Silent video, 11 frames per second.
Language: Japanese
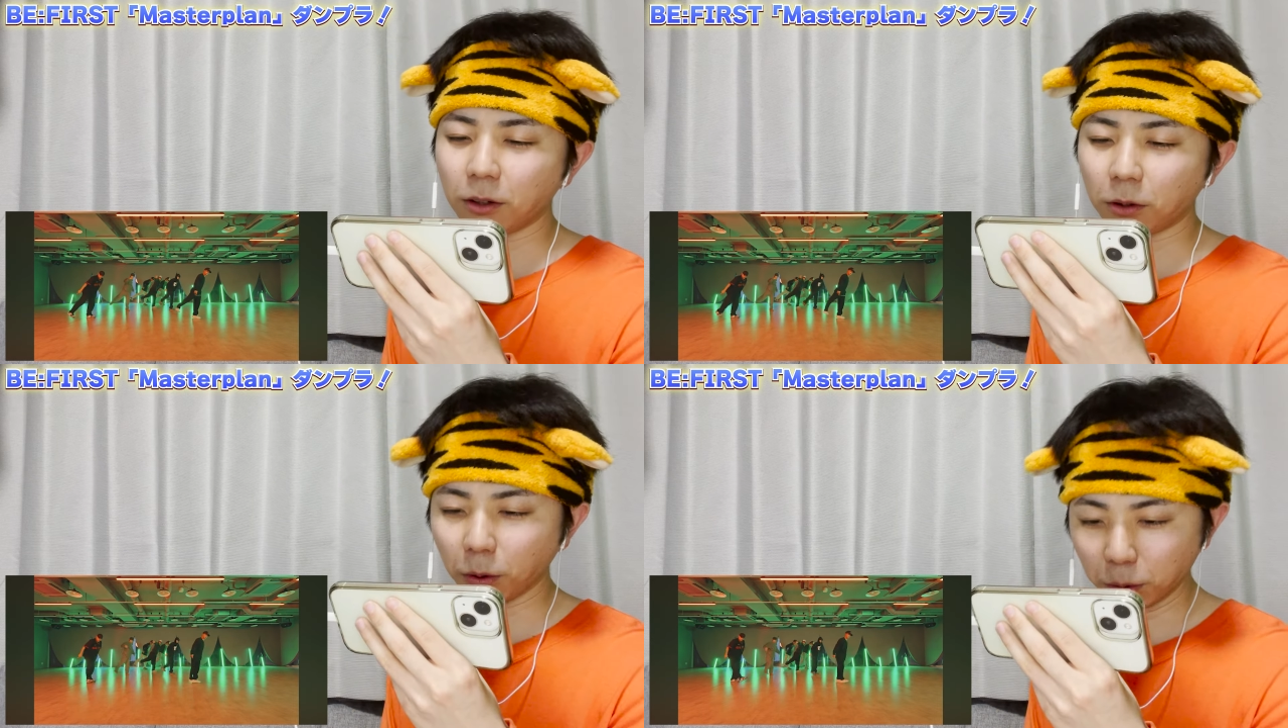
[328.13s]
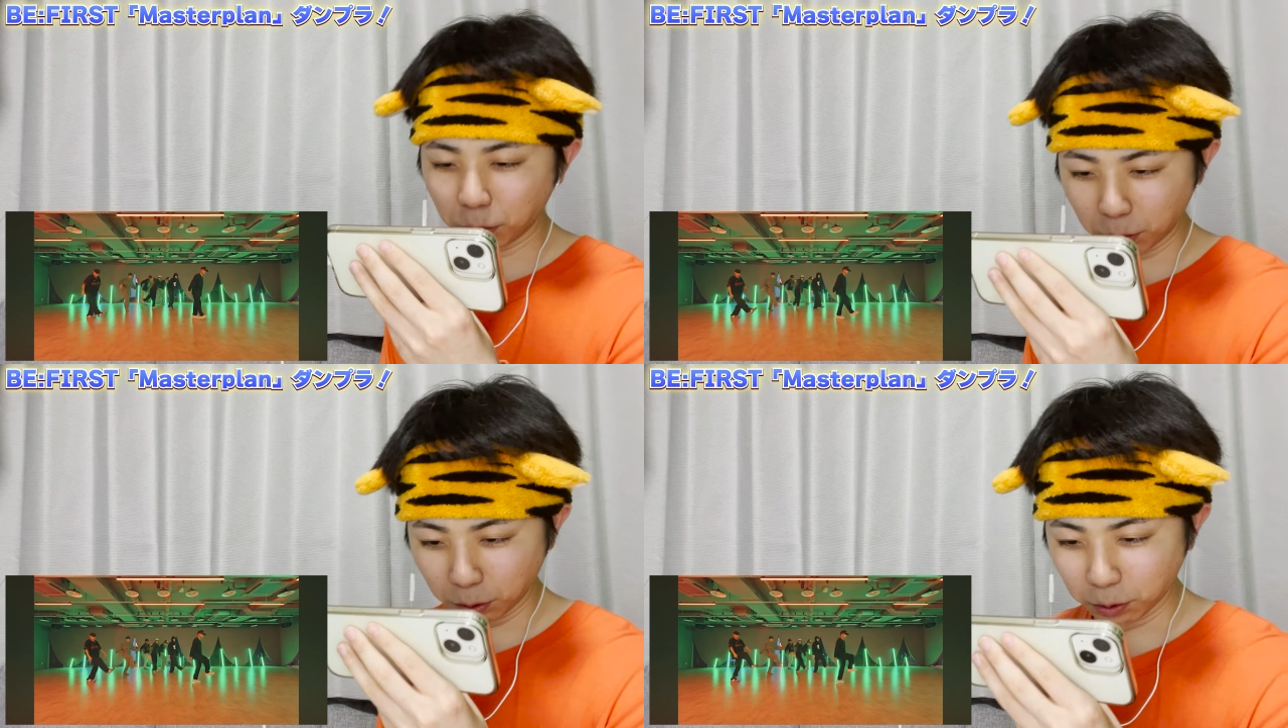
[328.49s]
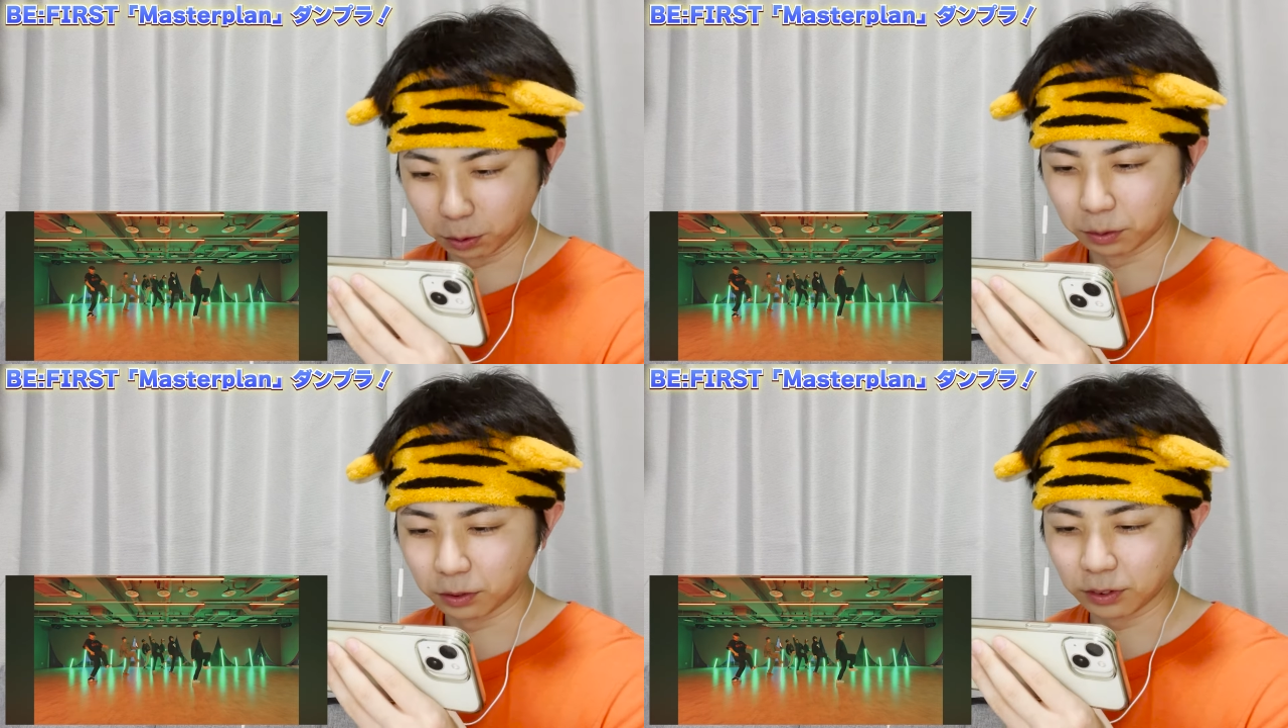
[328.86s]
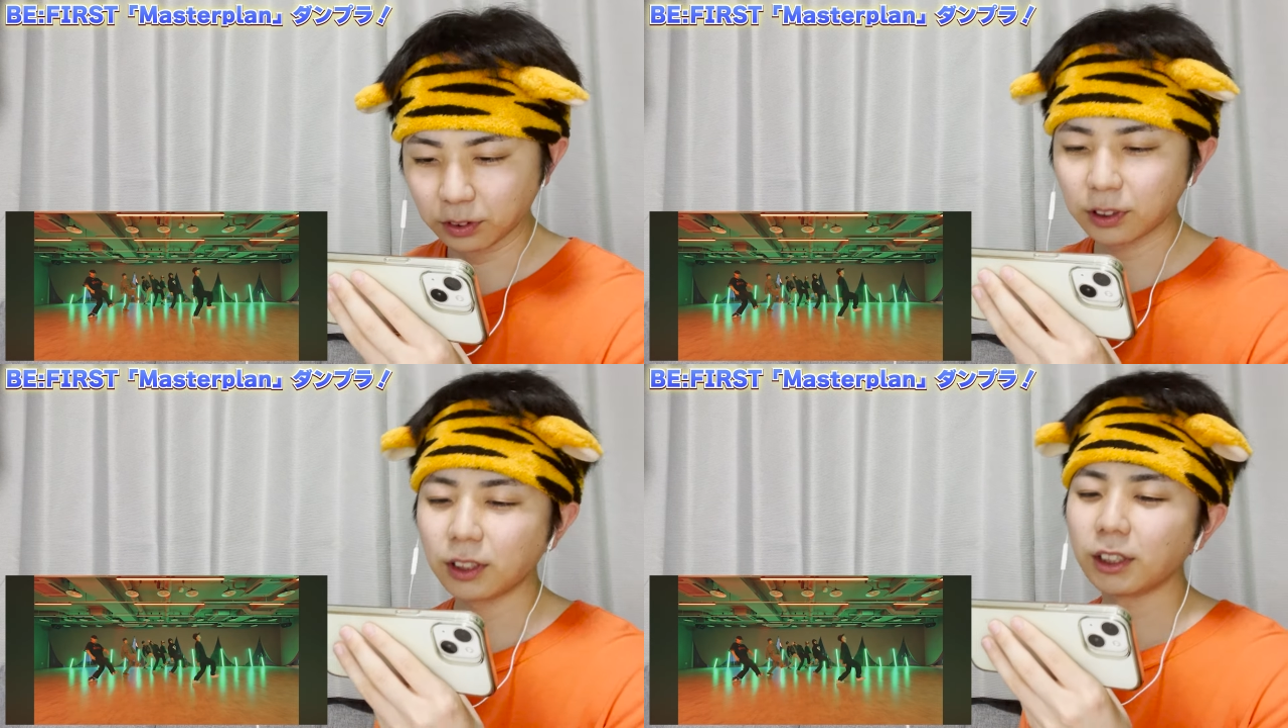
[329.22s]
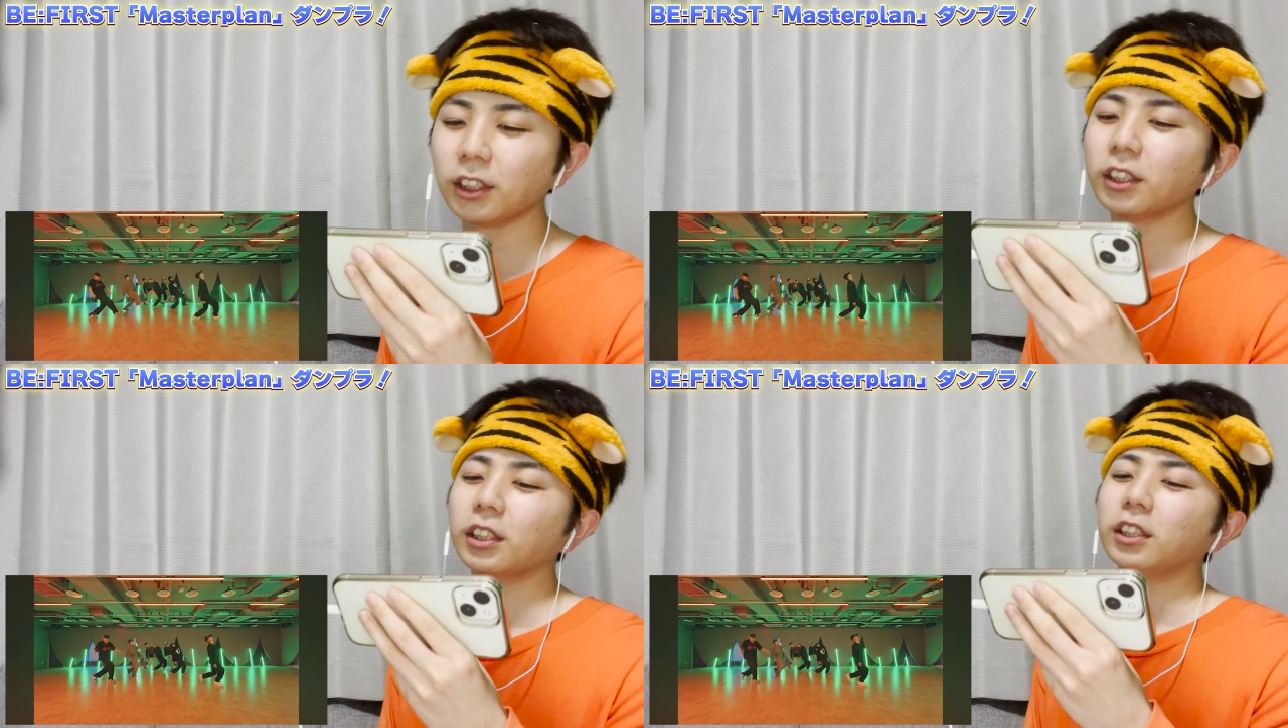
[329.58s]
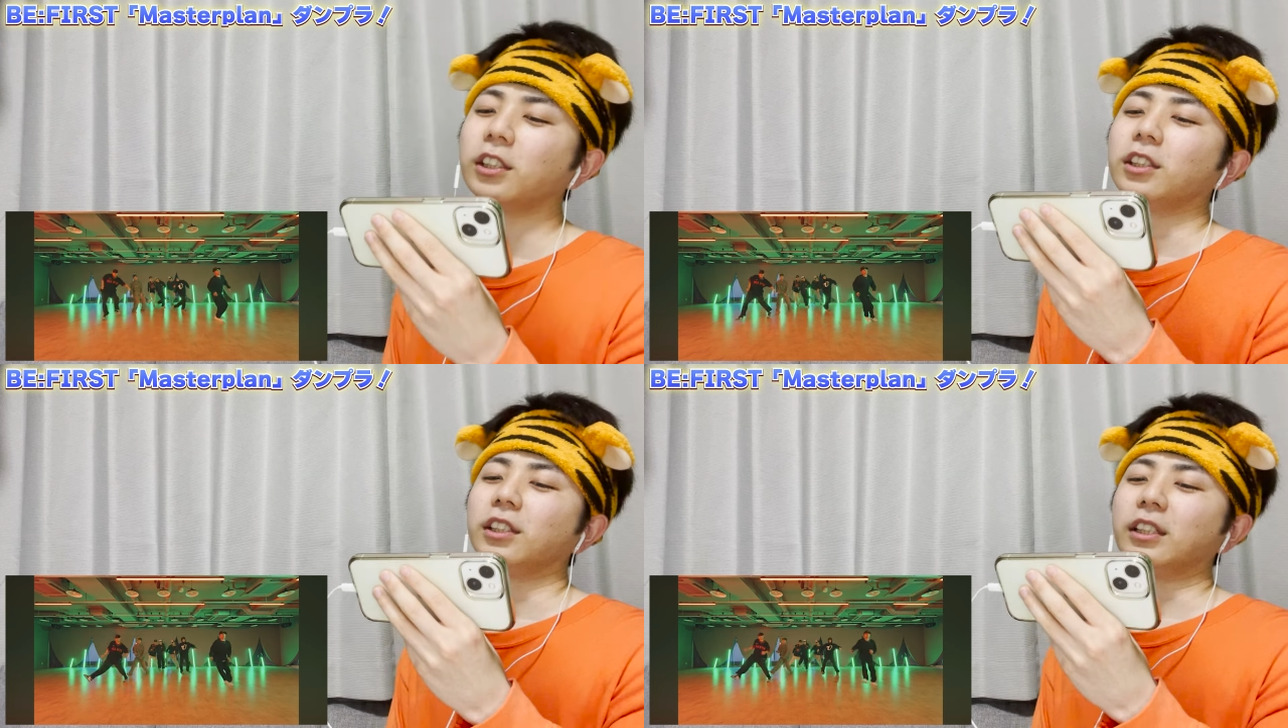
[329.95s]

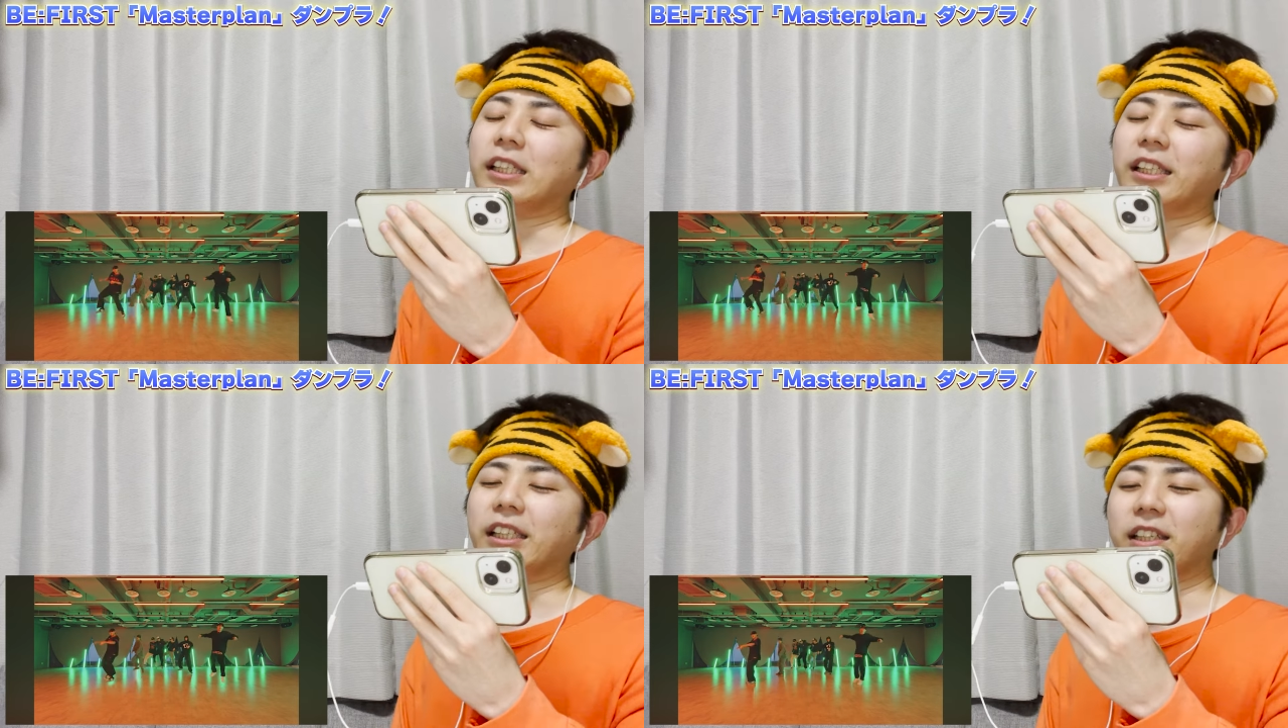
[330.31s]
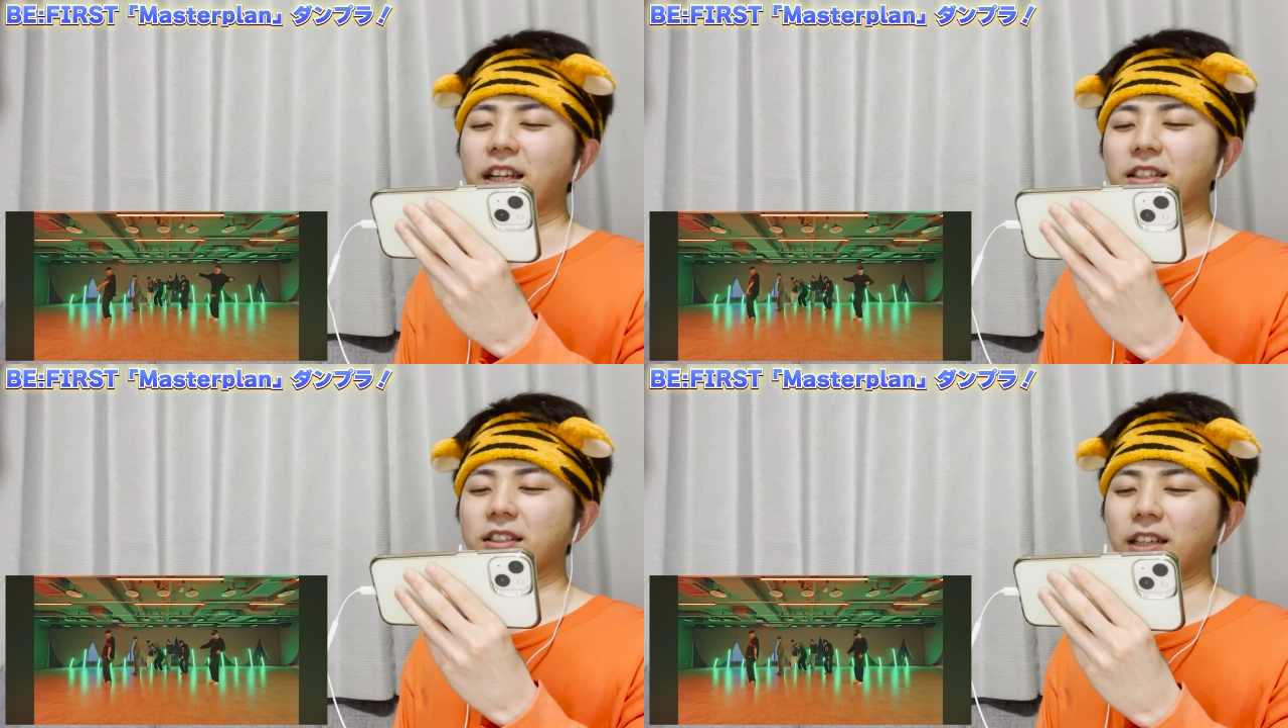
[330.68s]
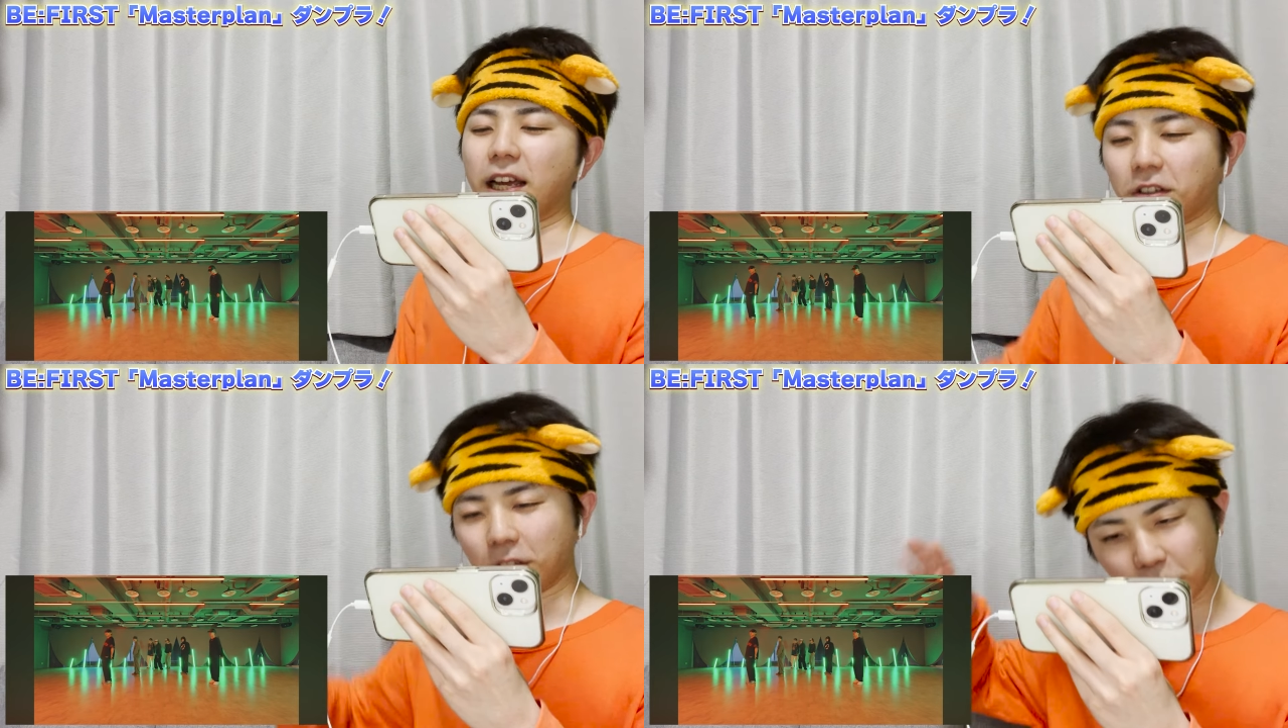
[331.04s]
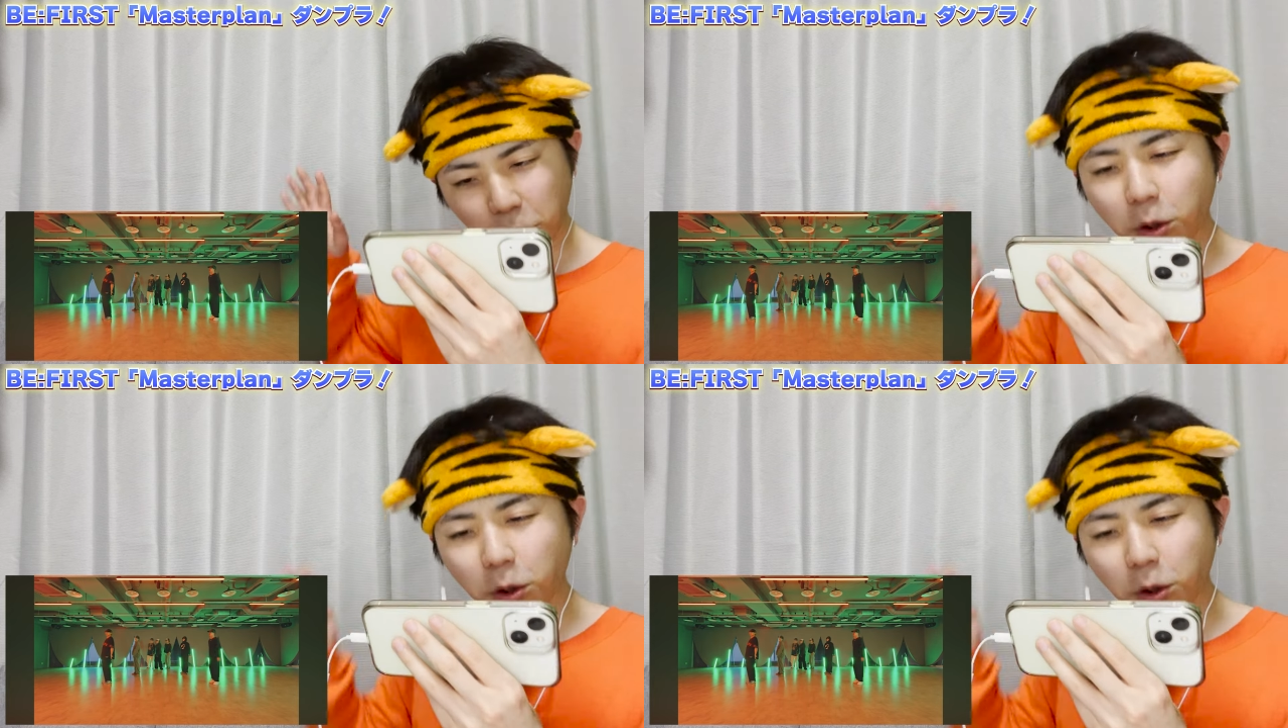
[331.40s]
ドゥーンいいですねこの